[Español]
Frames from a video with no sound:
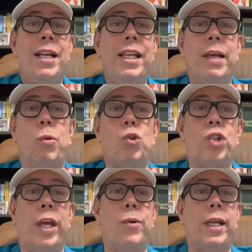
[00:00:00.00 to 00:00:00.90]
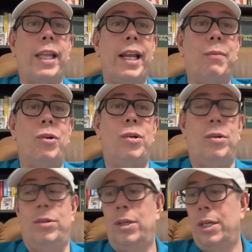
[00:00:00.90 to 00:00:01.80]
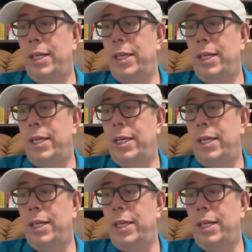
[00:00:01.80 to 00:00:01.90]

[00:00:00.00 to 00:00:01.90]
y de boxeo que tenemos, ¿no?